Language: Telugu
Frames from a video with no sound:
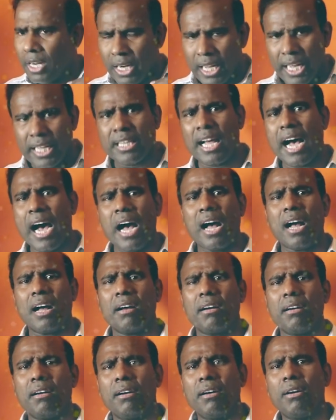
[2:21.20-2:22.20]
లేదా
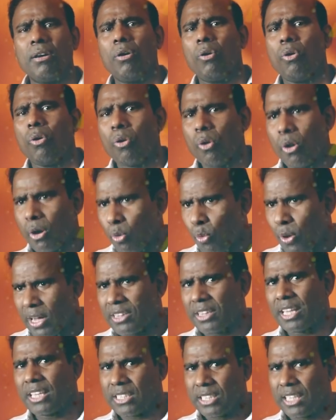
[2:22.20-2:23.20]
ఒక
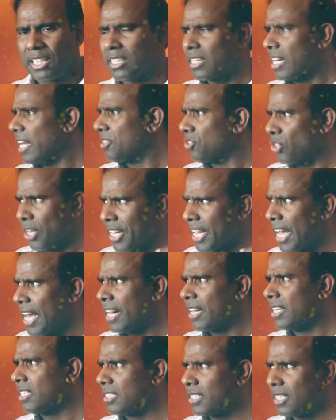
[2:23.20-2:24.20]
వంద సీట్లు అయితే
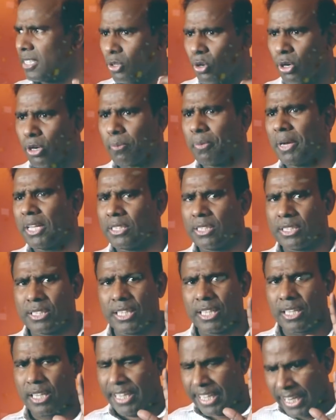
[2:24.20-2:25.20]
గ్యారంటీ నూట పాతిక
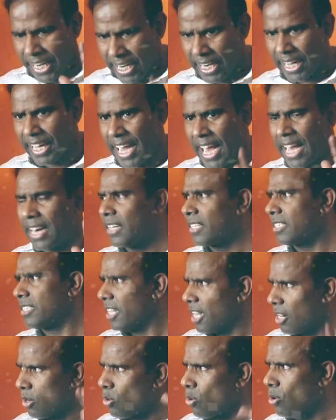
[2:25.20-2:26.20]
సీట్లు ఇక్కడ
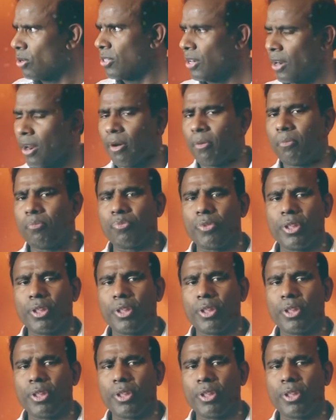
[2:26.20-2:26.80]
గ్యారంటీ అనుకుంటున్నాం